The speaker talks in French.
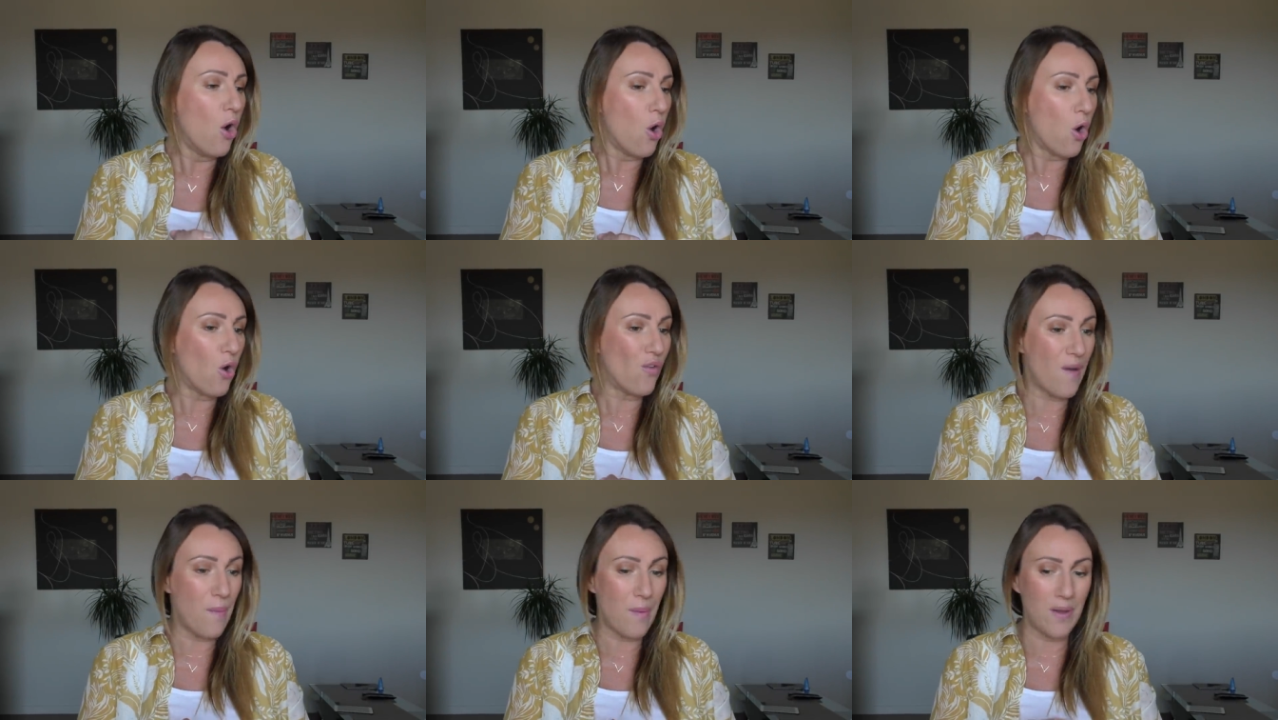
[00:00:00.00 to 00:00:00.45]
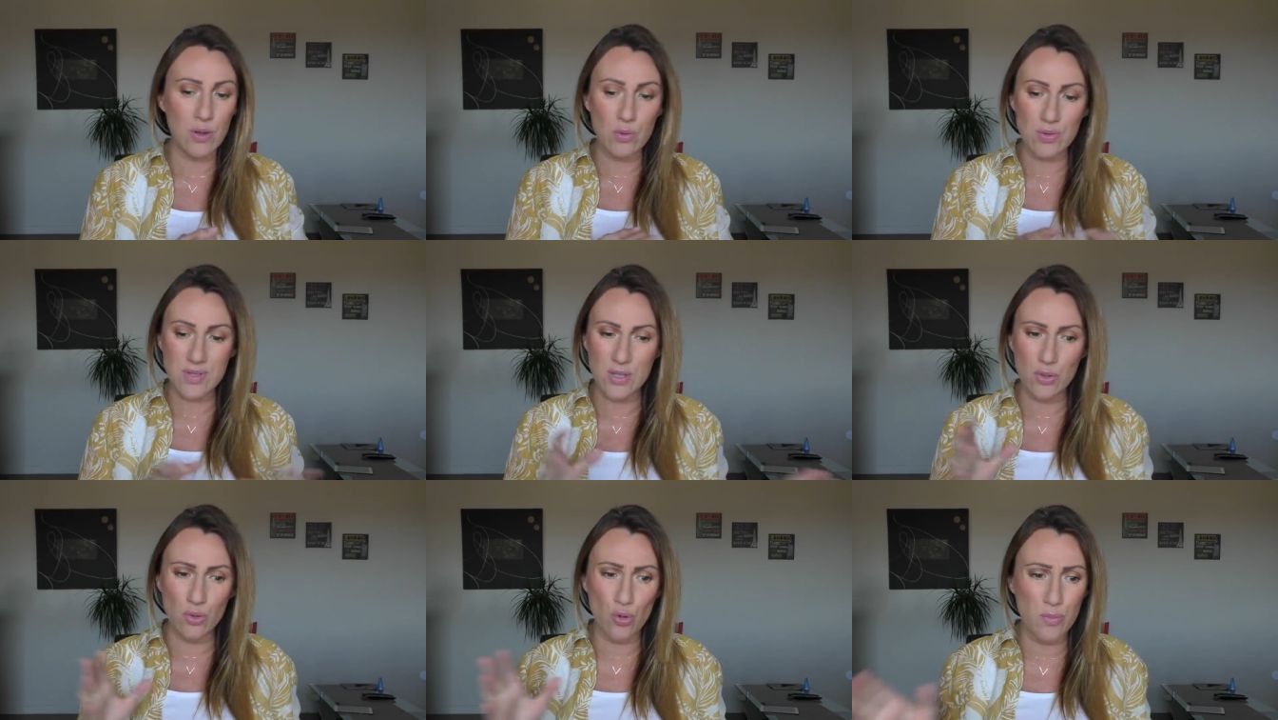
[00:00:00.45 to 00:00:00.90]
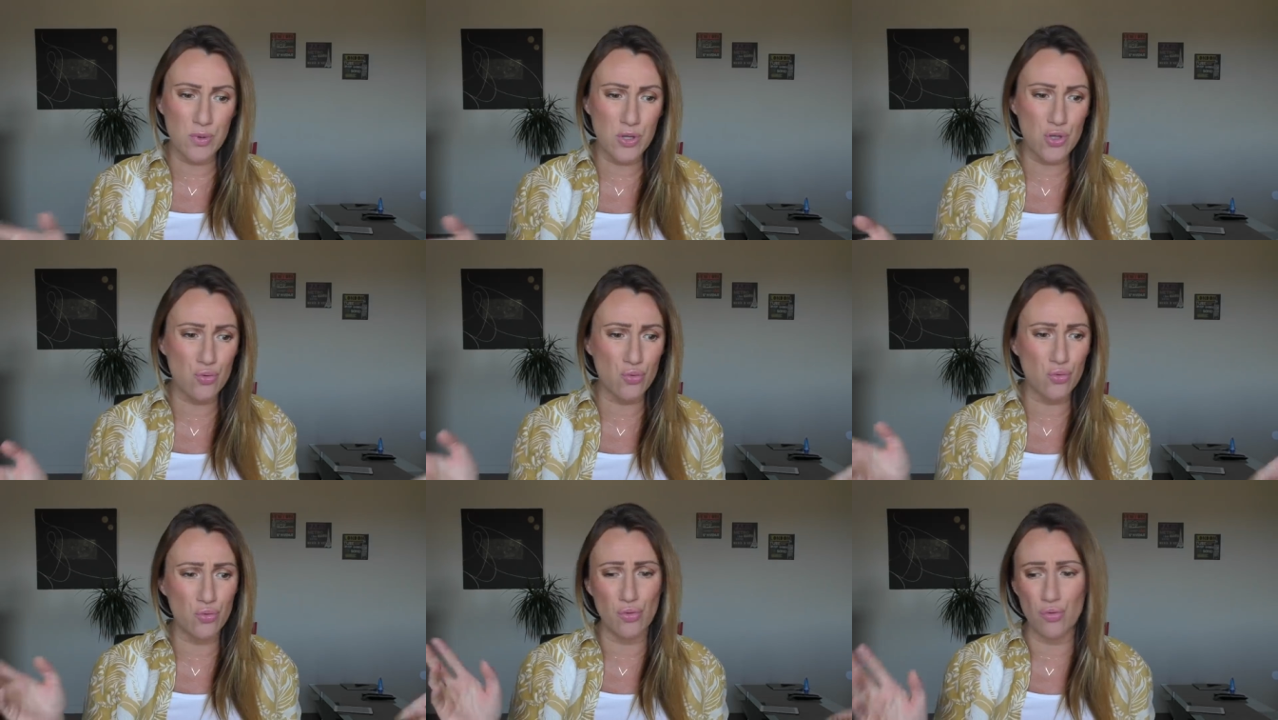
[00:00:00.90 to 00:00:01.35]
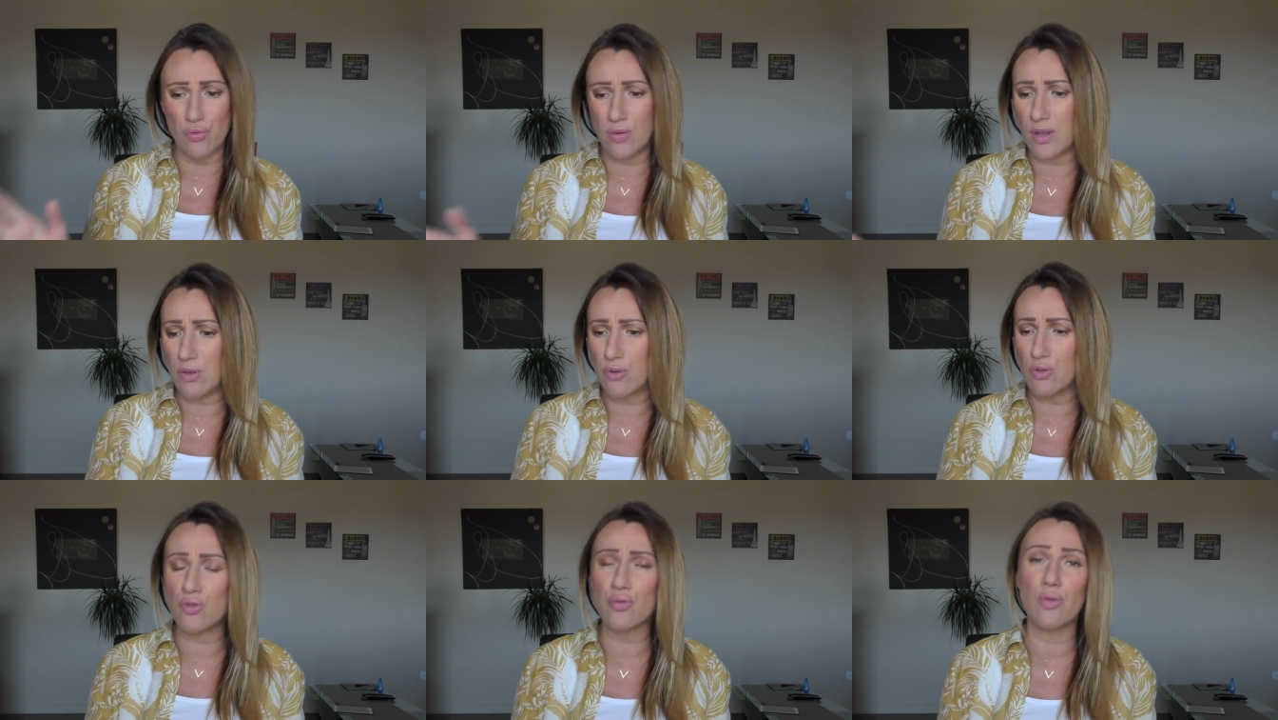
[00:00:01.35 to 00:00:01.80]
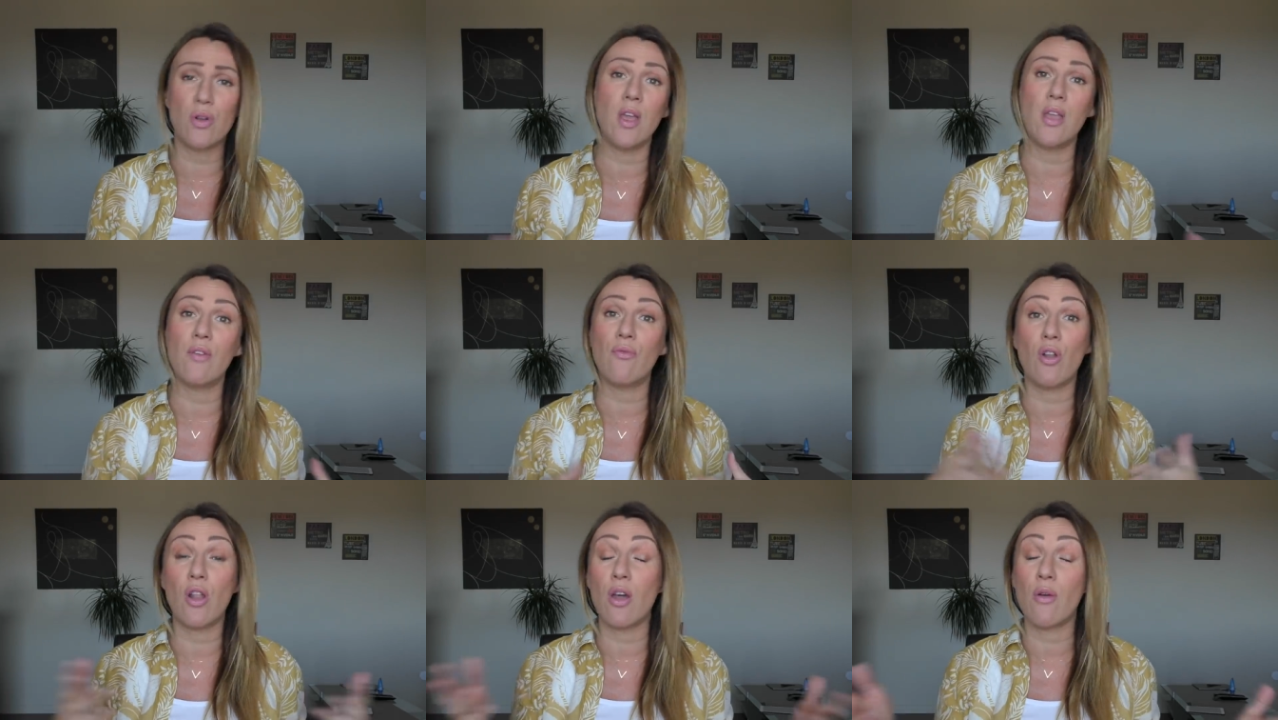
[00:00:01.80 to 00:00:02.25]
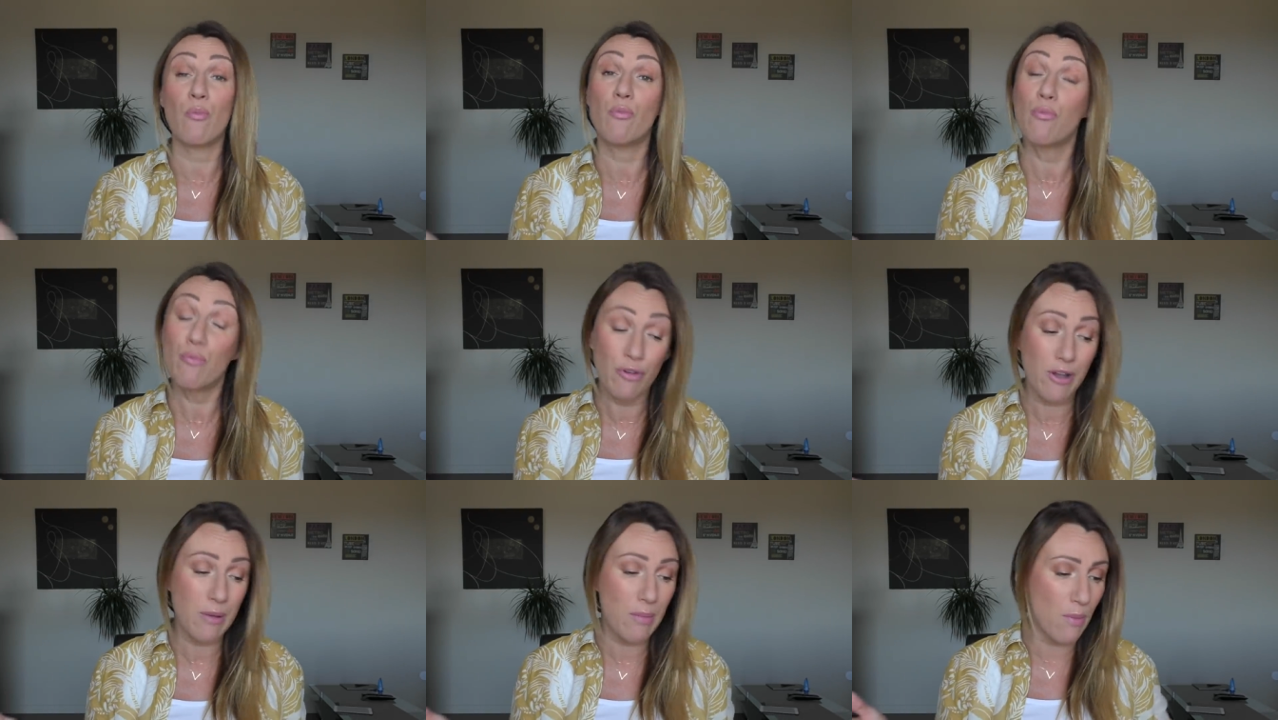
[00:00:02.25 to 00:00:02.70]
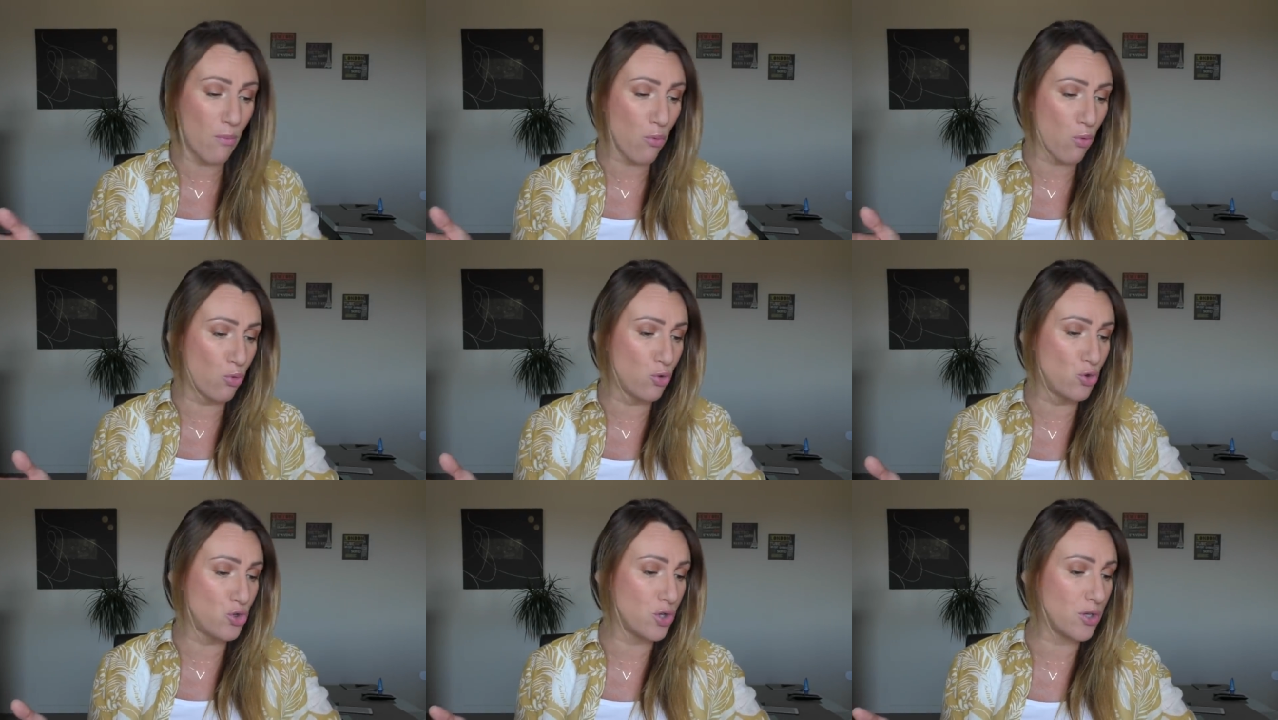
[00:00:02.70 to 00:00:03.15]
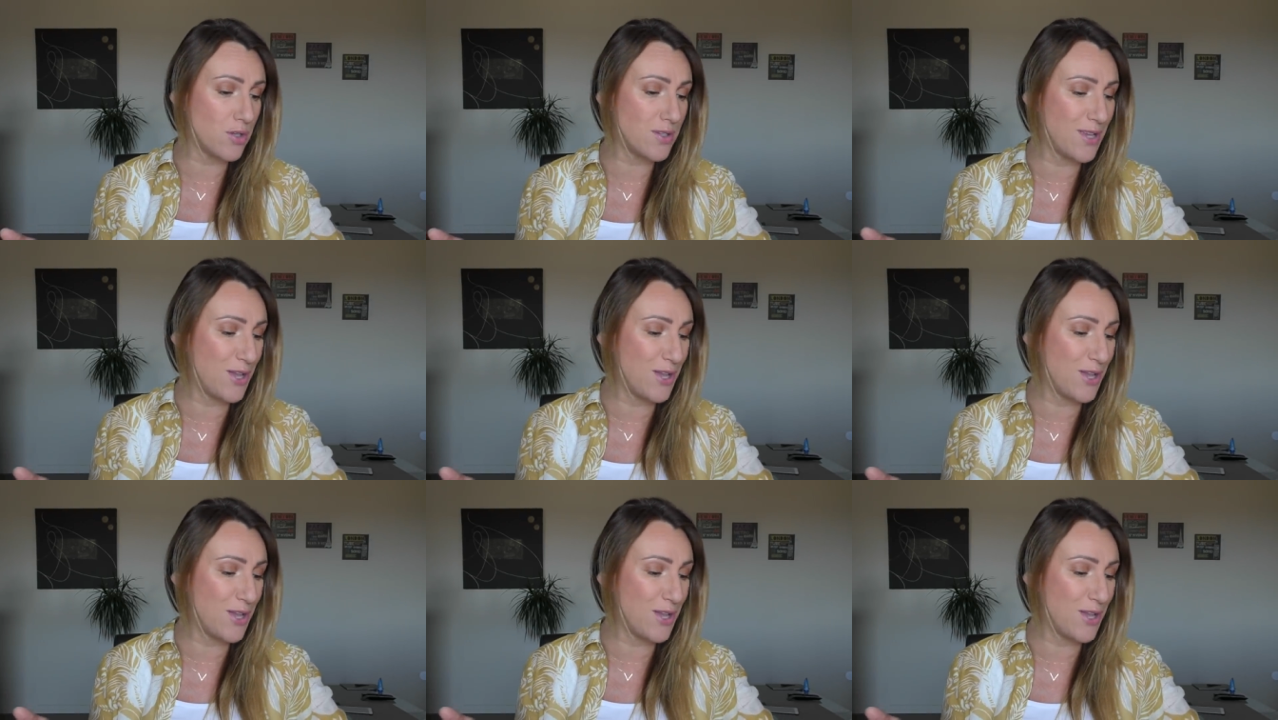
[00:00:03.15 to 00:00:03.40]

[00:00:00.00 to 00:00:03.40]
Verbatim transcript: On va parler aussi de bijoux, de lunettes de soleil, voilà, vraiment beaucoup de choses